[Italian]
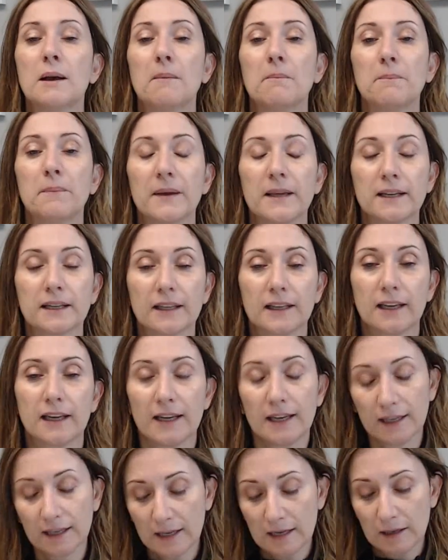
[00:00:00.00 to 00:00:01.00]

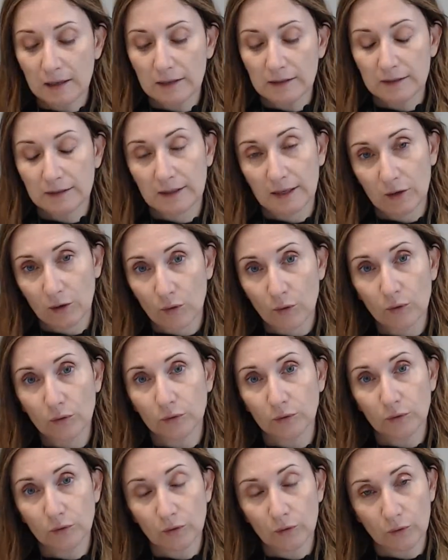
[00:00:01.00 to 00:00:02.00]
perché
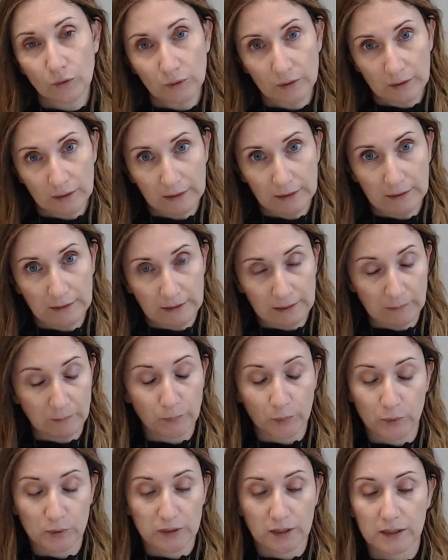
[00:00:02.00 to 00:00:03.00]
secondo
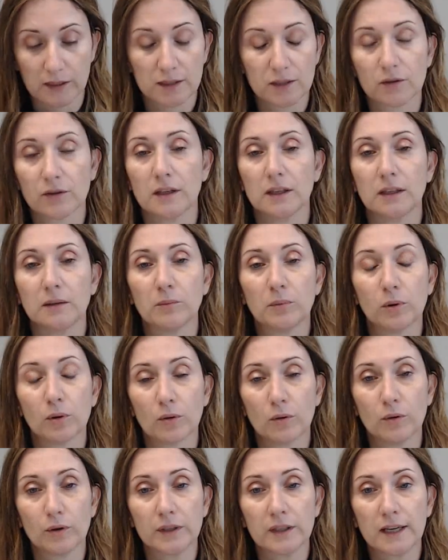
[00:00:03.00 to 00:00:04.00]
l'impostazione di
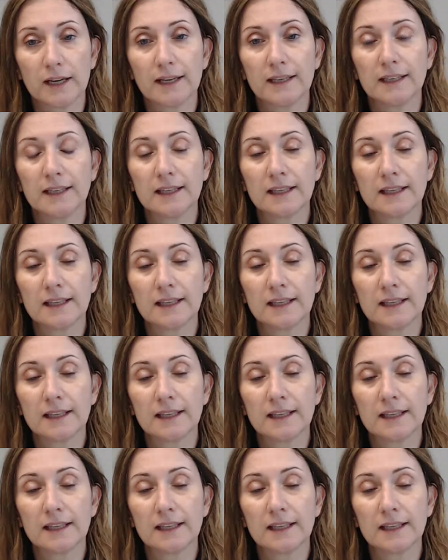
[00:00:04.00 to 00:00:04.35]
Bologna,